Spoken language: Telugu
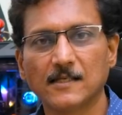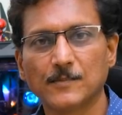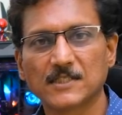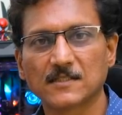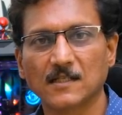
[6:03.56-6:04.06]
ఇయర్
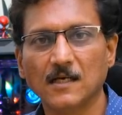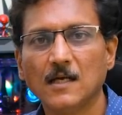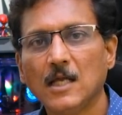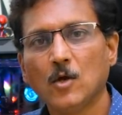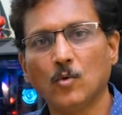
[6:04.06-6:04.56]
బడ్స్ కదా
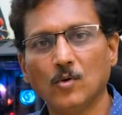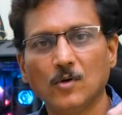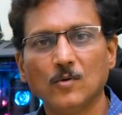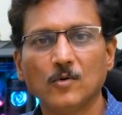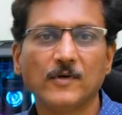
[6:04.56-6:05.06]
ఓ
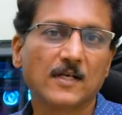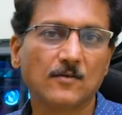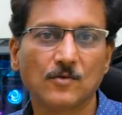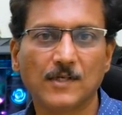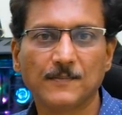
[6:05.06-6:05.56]
ఓవర్గా
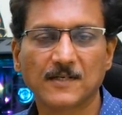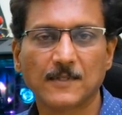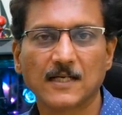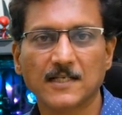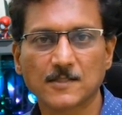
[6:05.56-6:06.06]
కూడా మనం
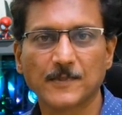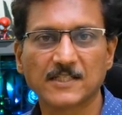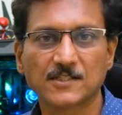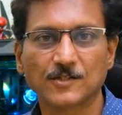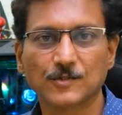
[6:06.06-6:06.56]
అట్లా
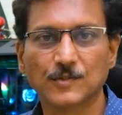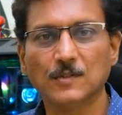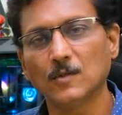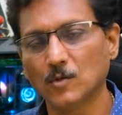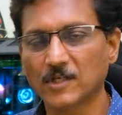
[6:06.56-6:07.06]
ఎక్స్పెక్ట్ చేయొద్దు
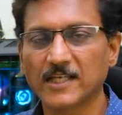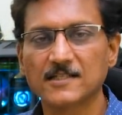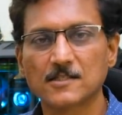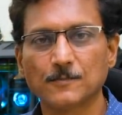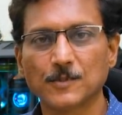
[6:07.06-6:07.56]
ఓకే
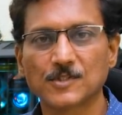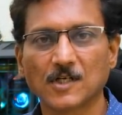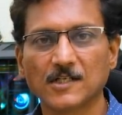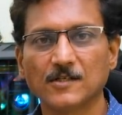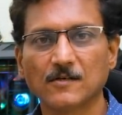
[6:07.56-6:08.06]
అని చెప్పొచ్చు
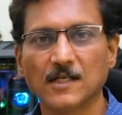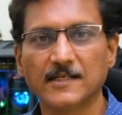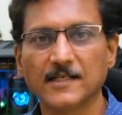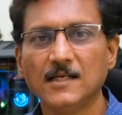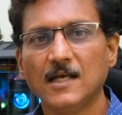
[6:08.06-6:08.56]
ఆడియో
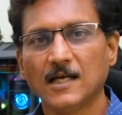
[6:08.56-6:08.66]
క్వాలిటీ